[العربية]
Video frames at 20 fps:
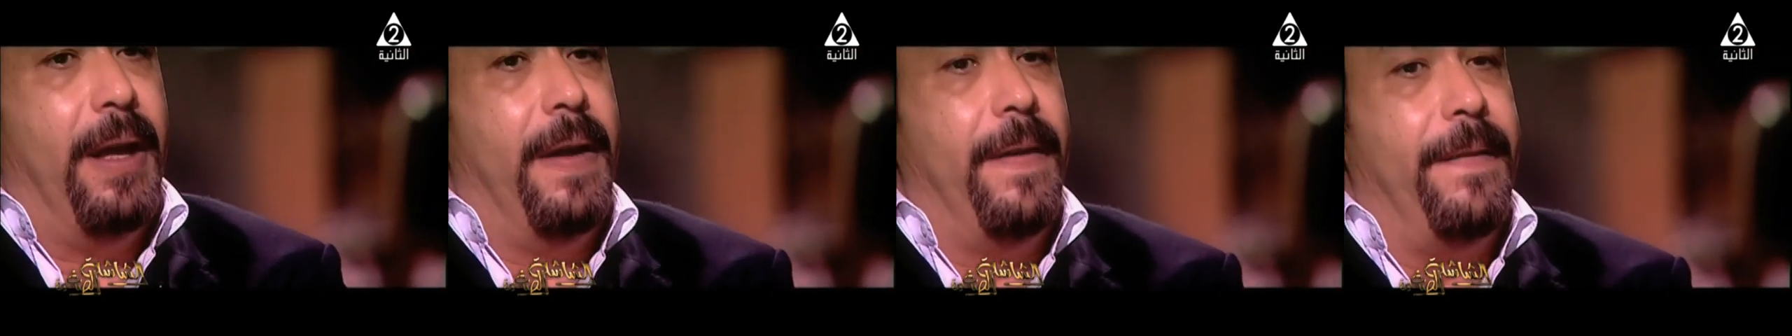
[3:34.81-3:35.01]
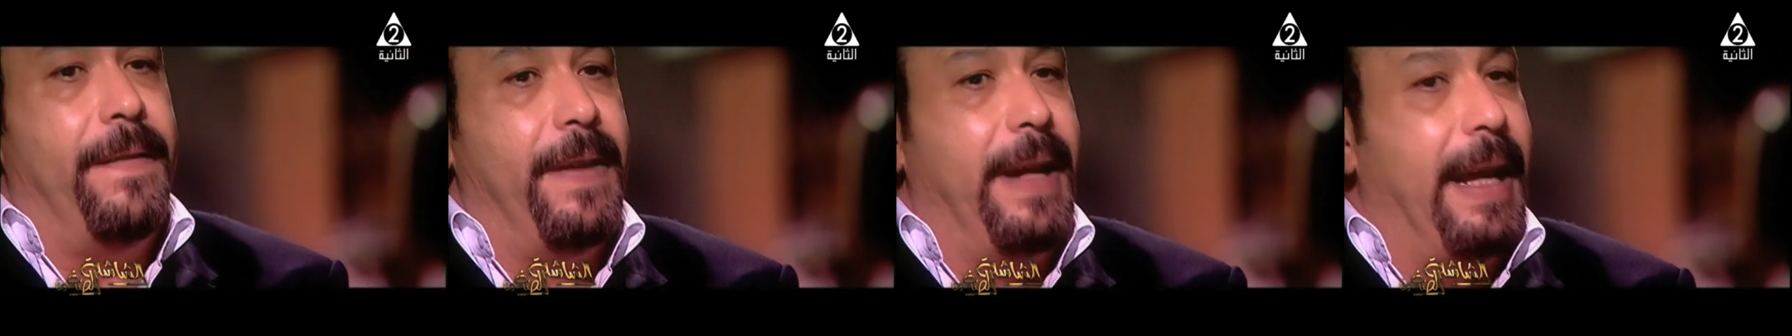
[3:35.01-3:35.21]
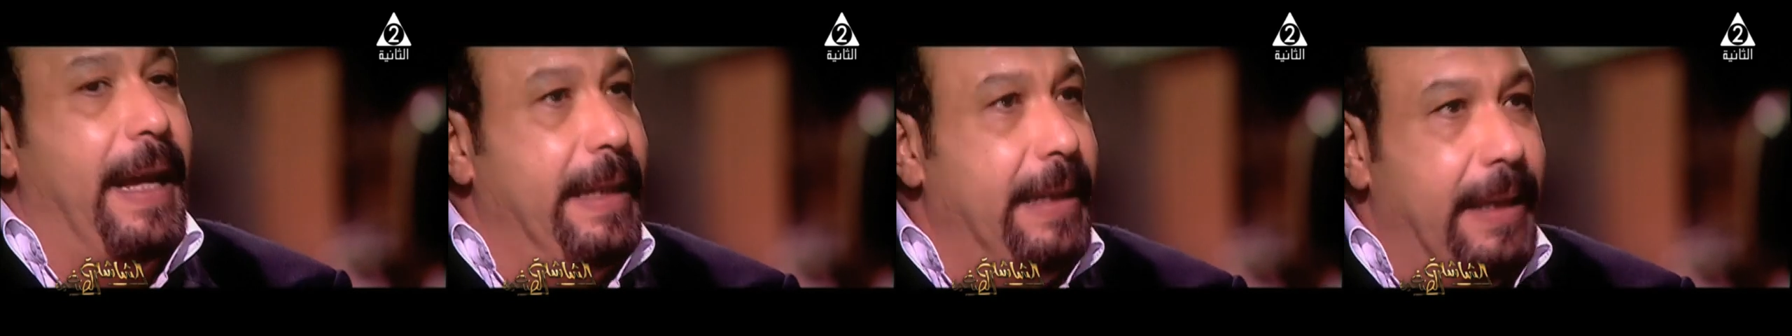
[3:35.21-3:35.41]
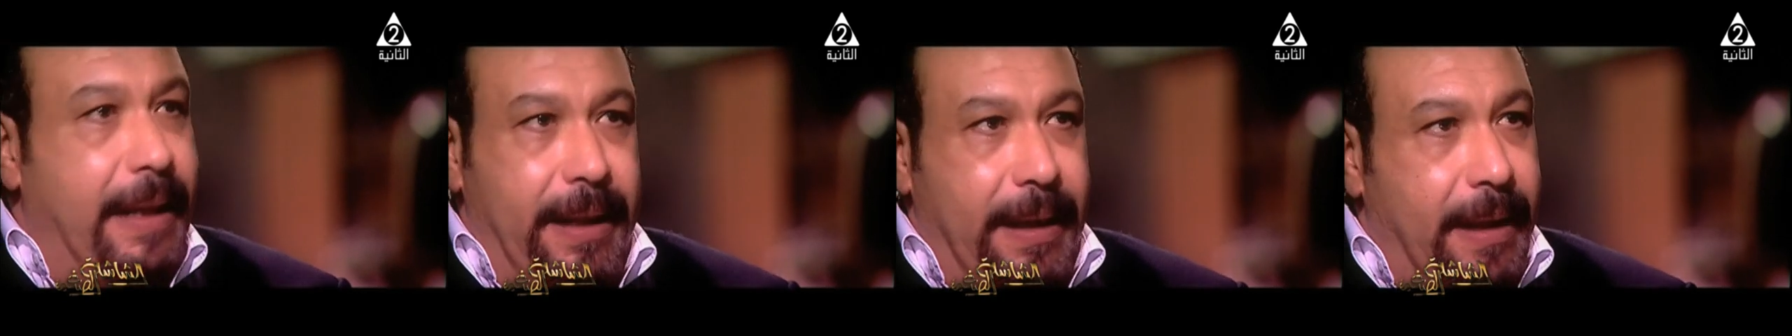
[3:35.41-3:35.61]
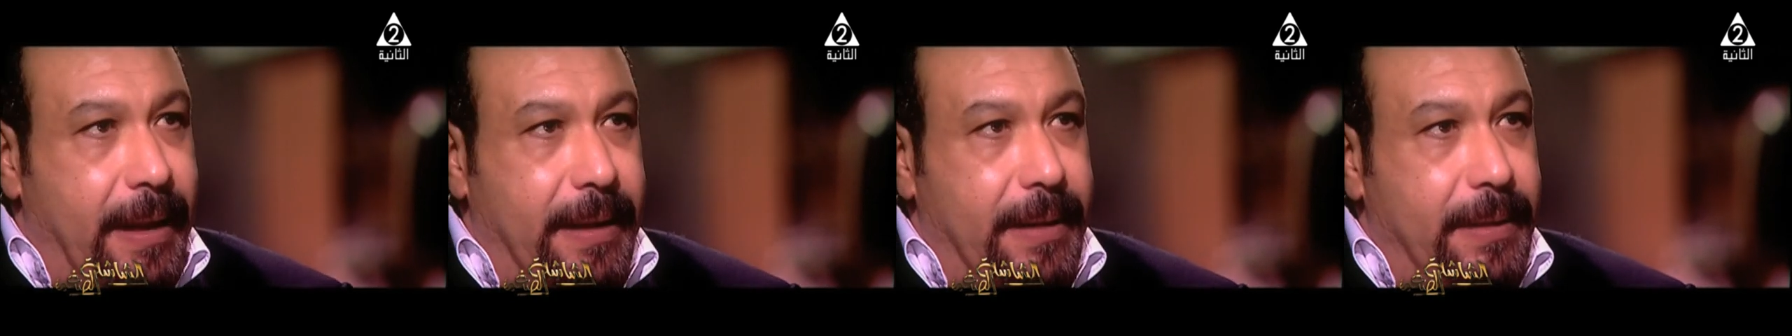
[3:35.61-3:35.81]
في الحقيقه
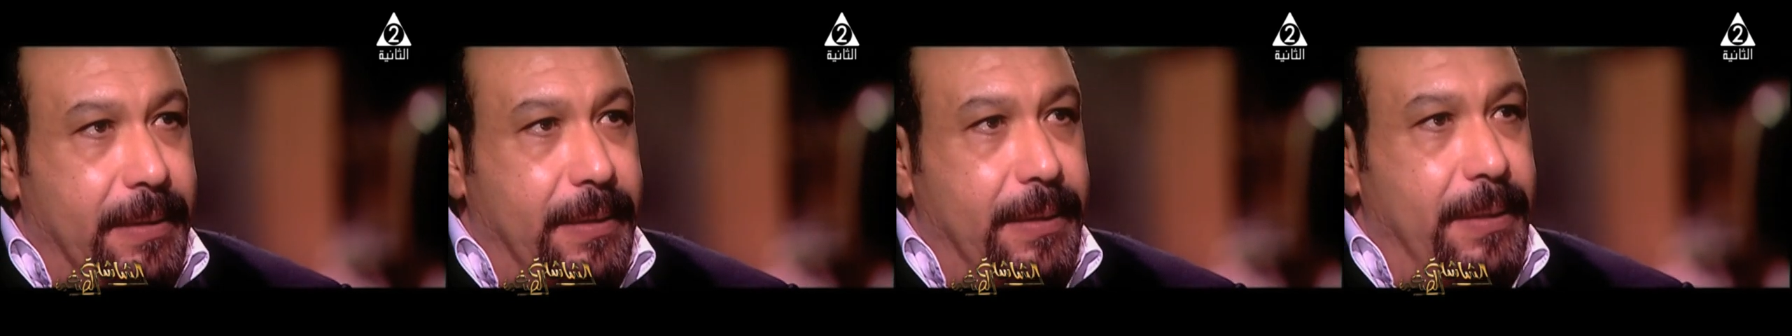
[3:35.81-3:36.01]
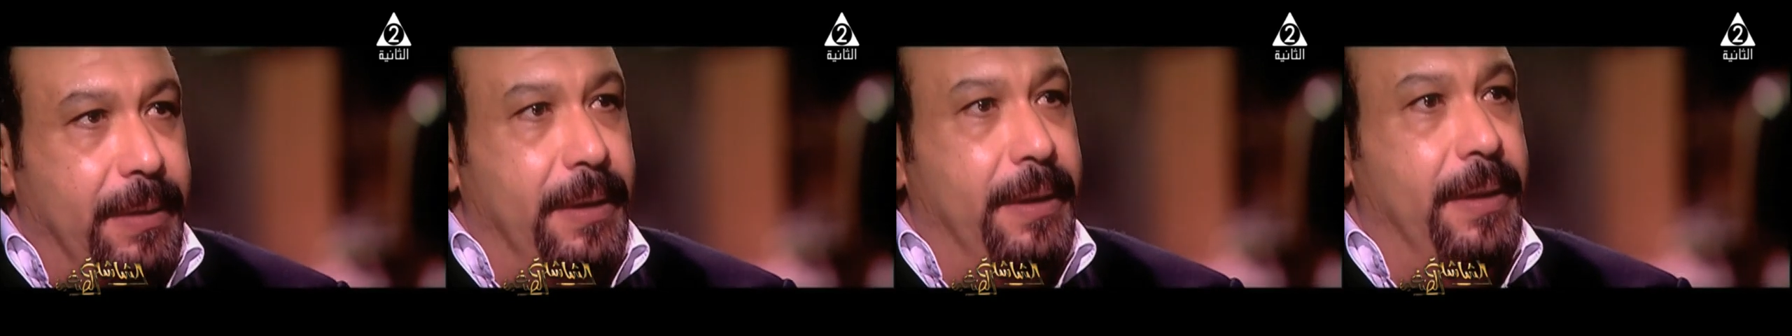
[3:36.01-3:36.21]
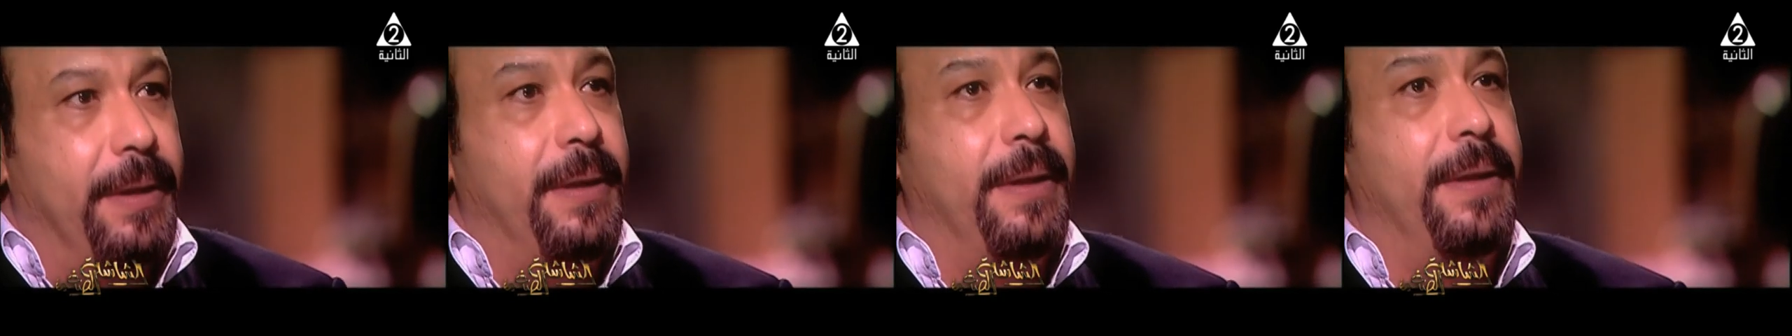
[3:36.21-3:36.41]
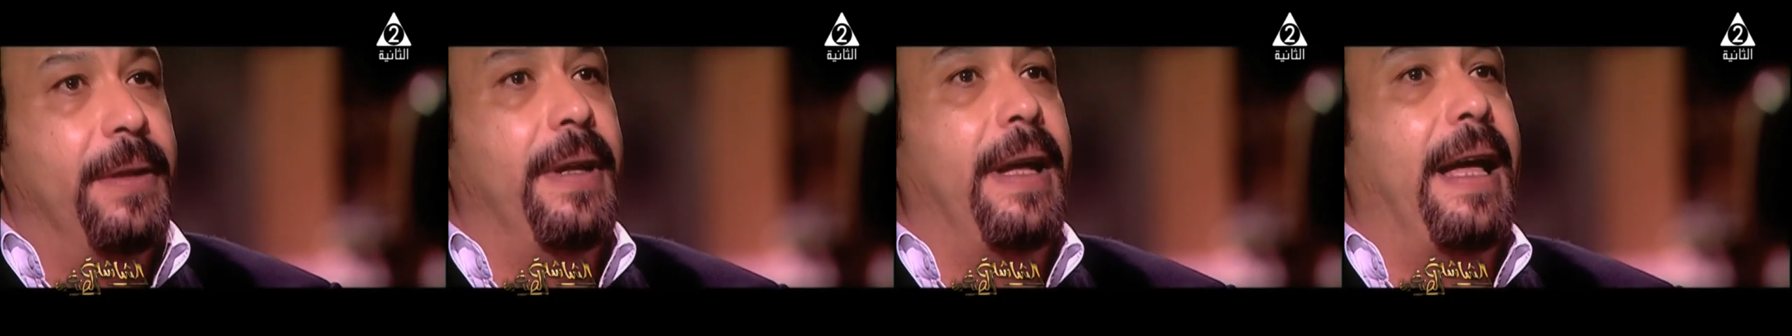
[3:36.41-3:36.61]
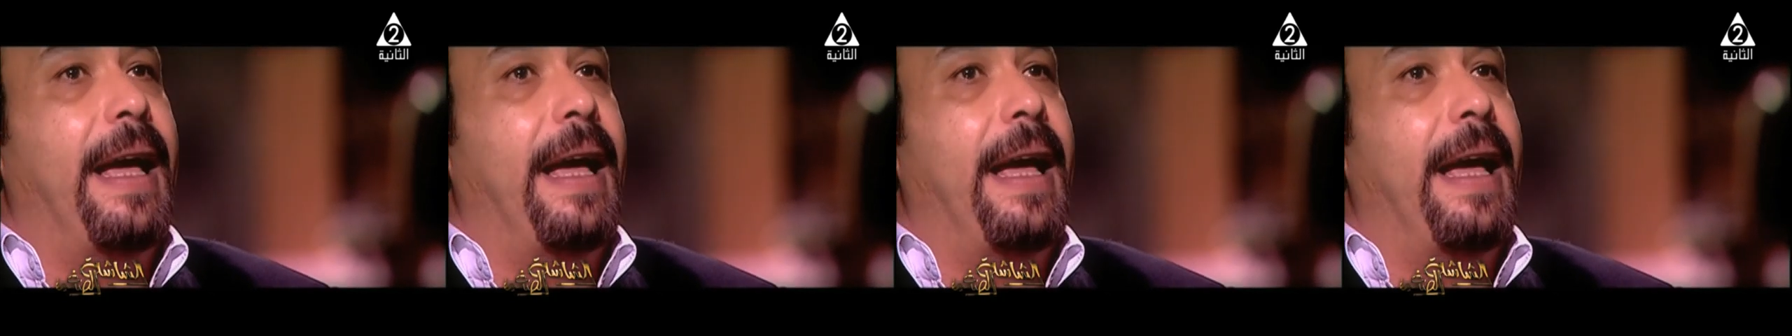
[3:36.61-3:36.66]
لا آه،